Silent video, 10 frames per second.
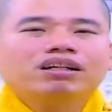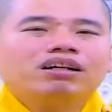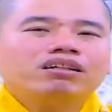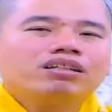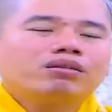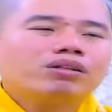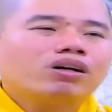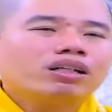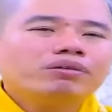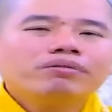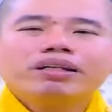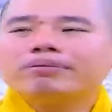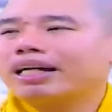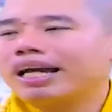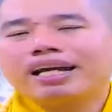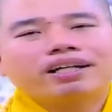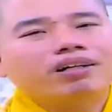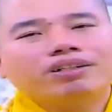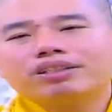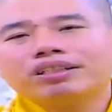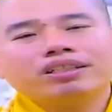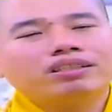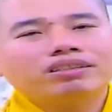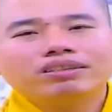Ôi công đoạn này quý vị mà nghe rồi thì